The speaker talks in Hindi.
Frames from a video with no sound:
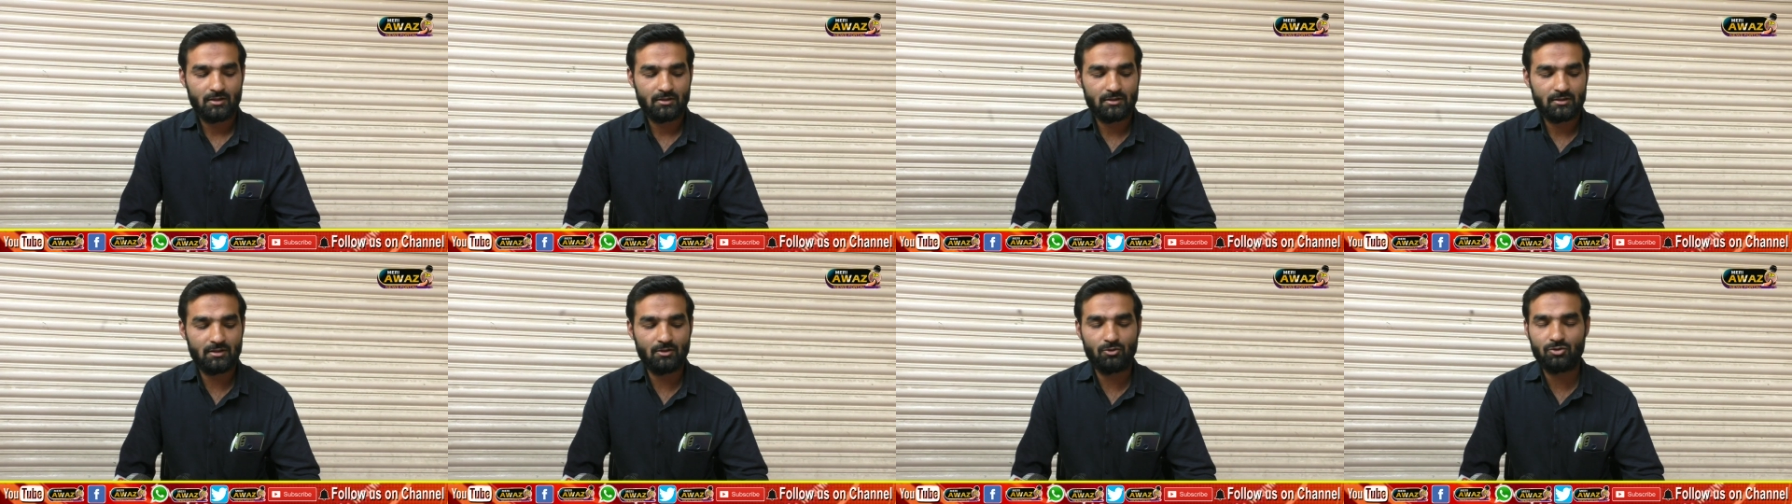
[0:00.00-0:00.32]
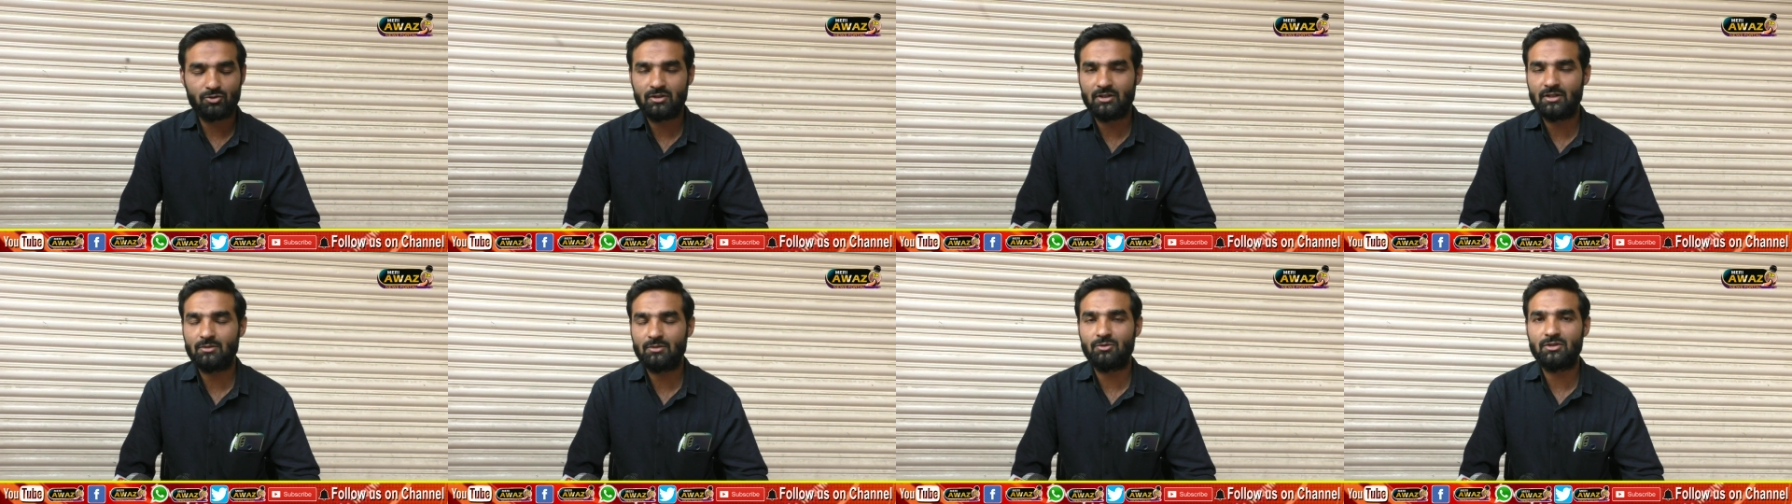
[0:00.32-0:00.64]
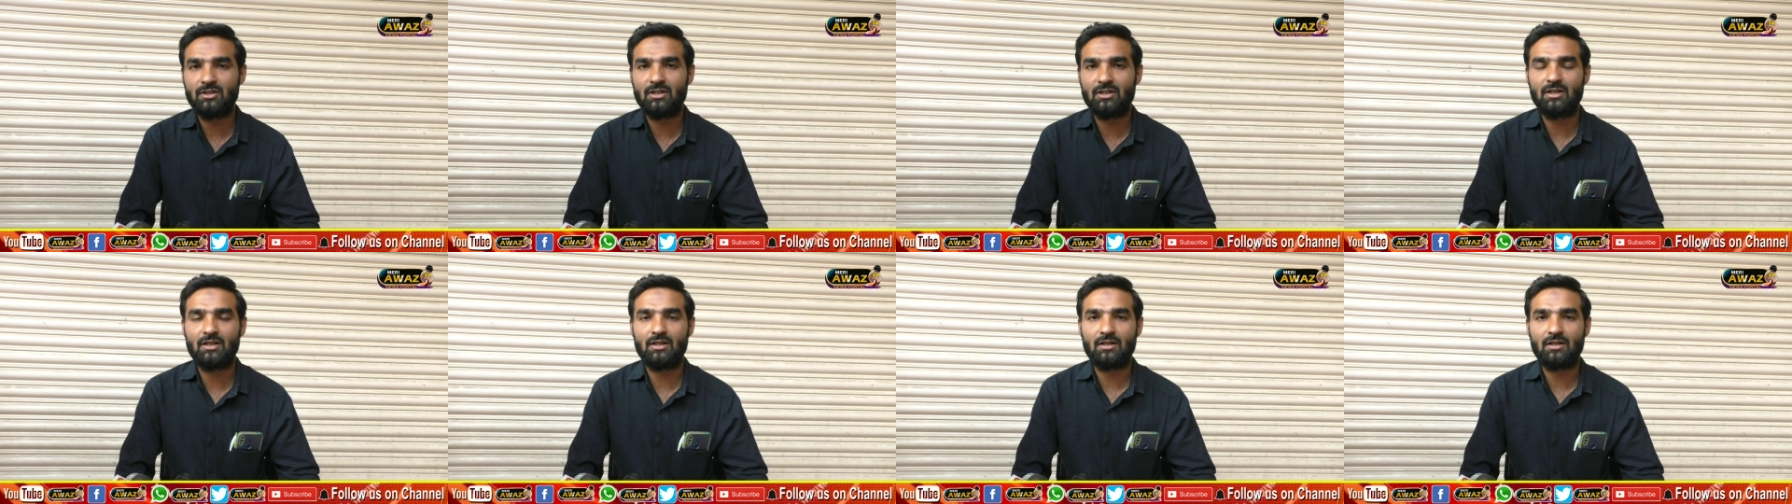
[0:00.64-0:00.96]
जी उसने
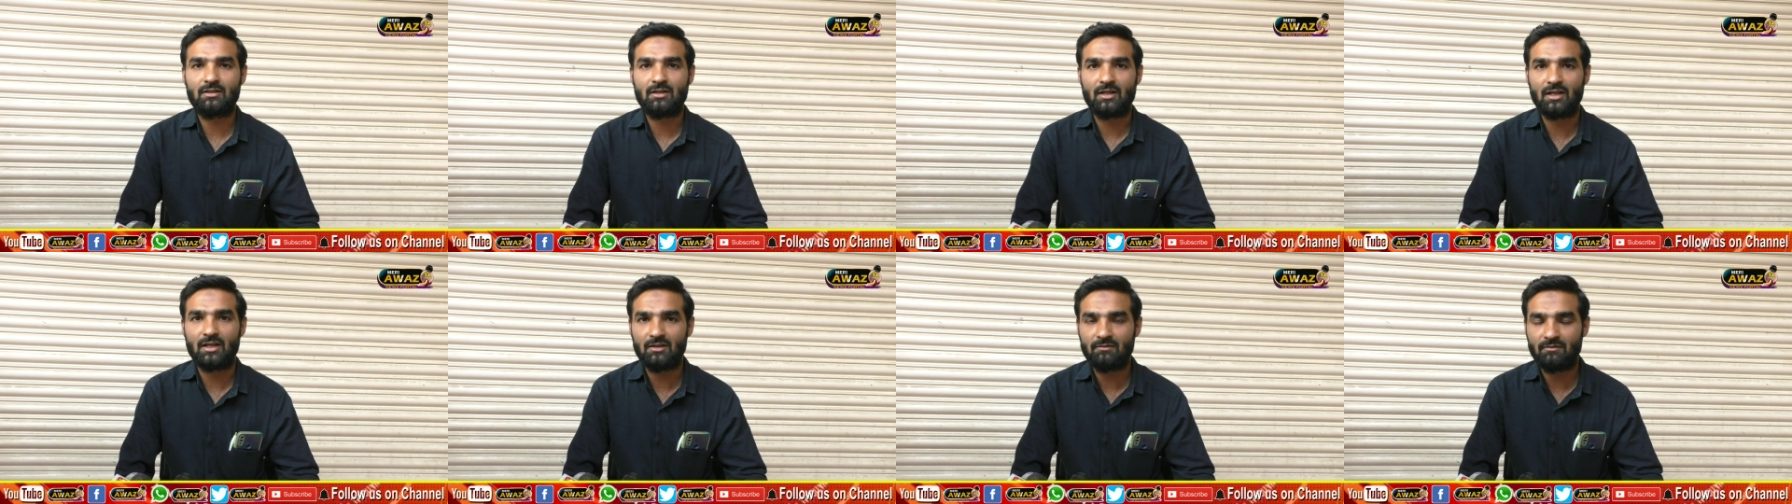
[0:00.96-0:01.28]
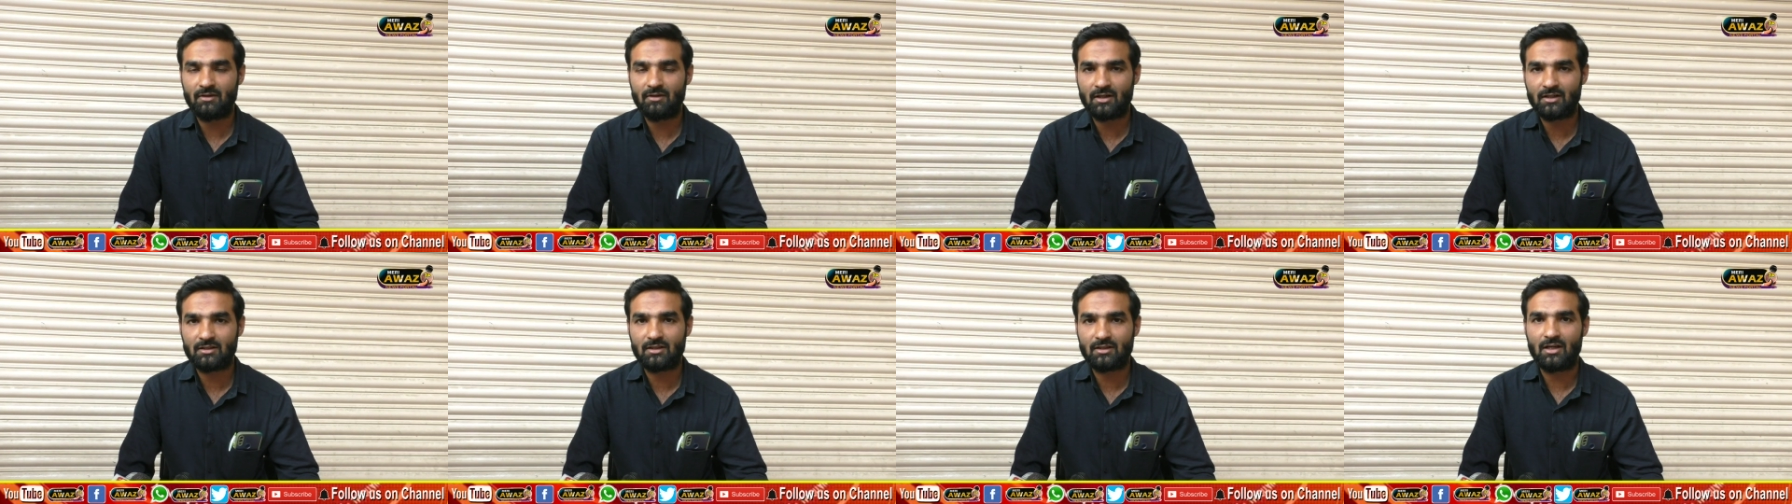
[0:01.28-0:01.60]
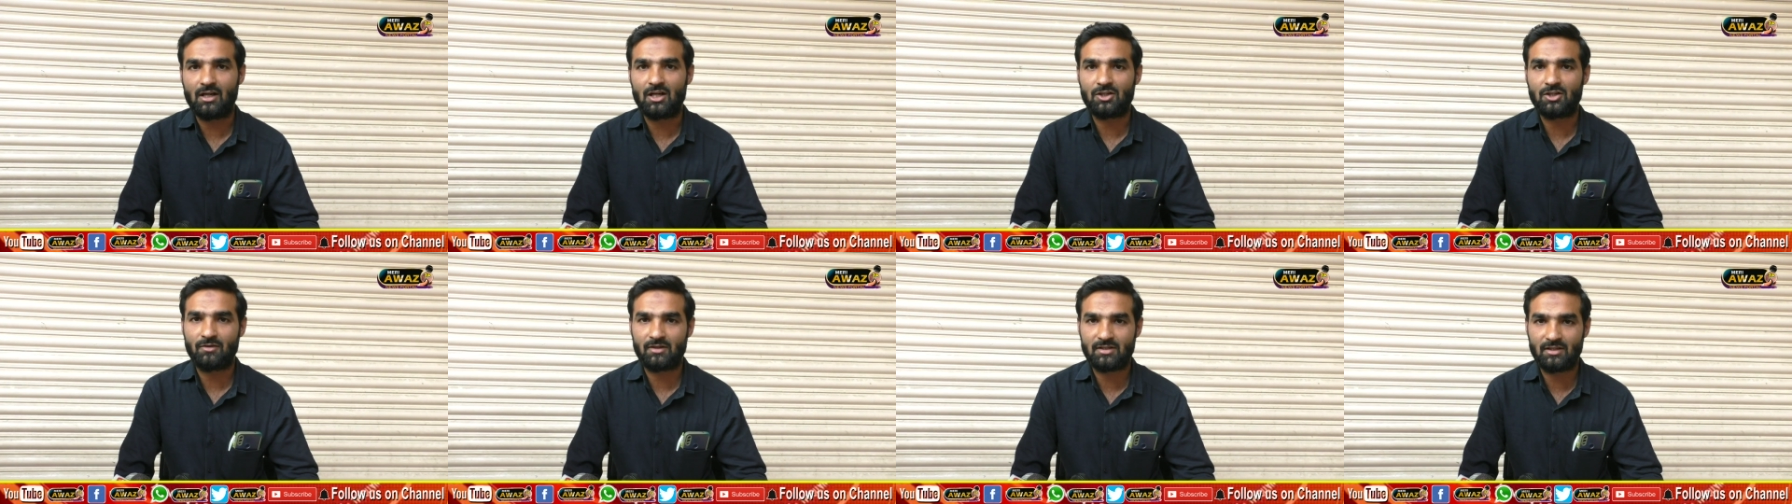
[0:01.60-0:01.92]
मुझे कई वक्त
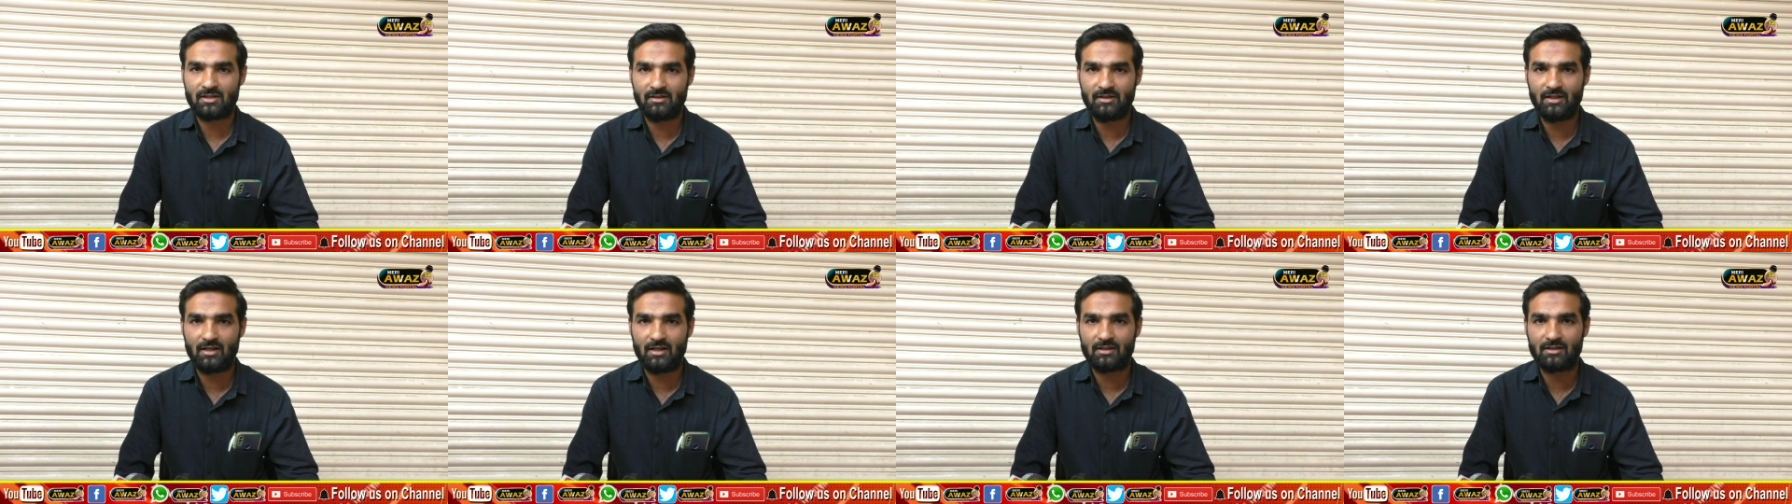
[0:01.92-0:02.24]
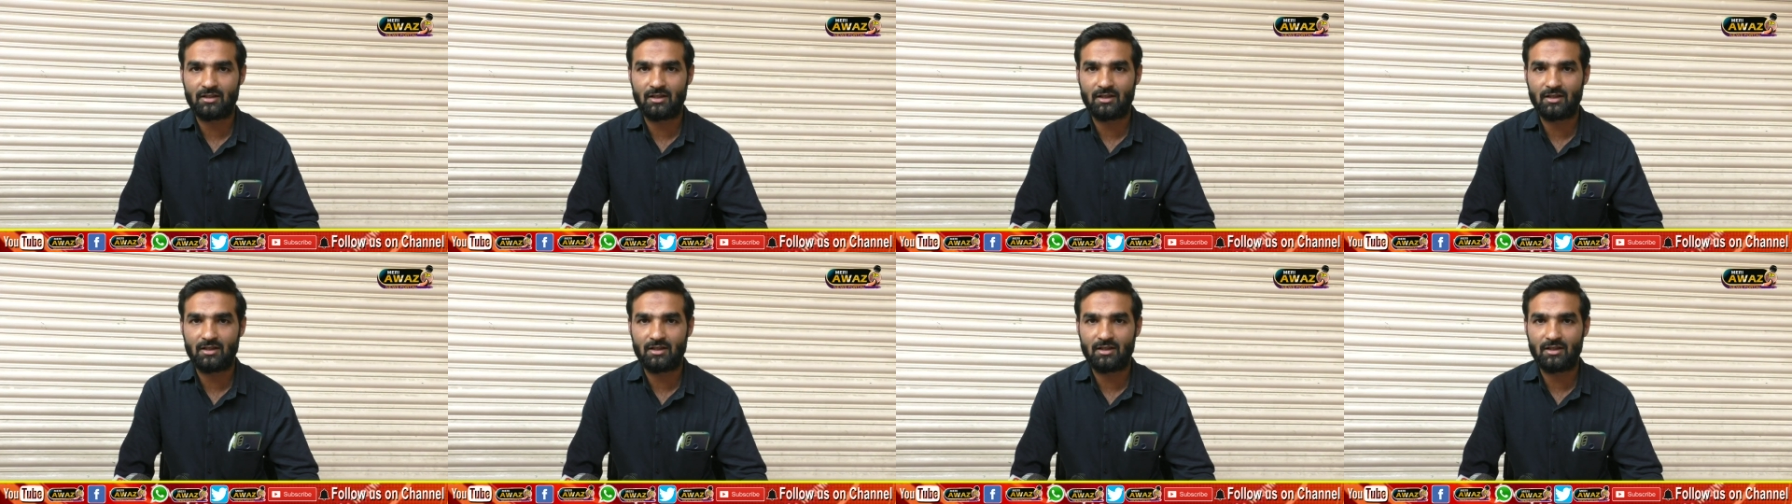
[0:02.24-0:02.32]
आश्वासन दिया